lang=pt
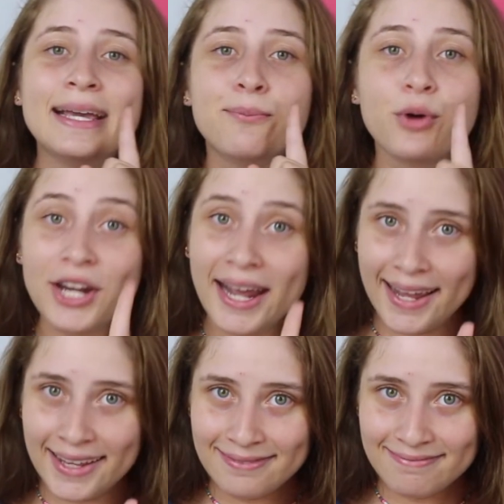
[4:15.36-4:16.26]

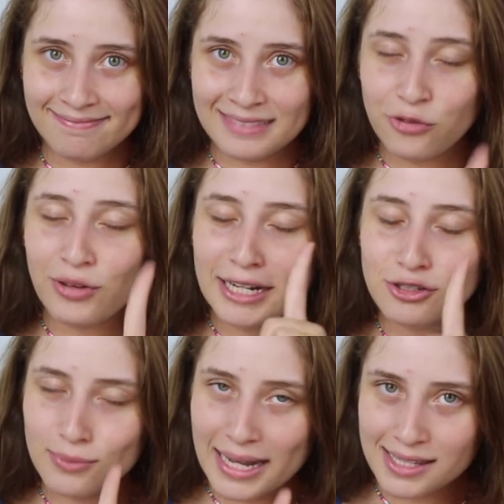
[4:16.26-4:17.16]
Porém,
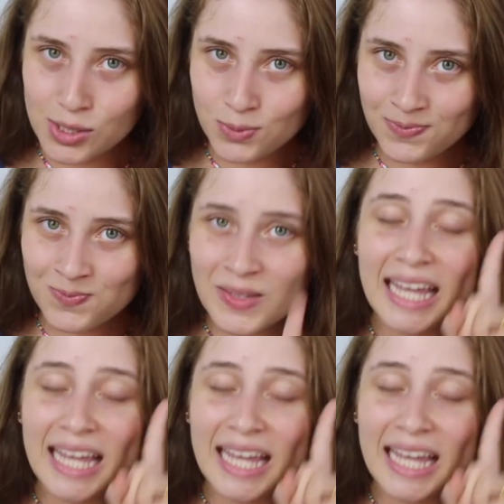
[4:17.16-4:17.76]
diferente do Brasil,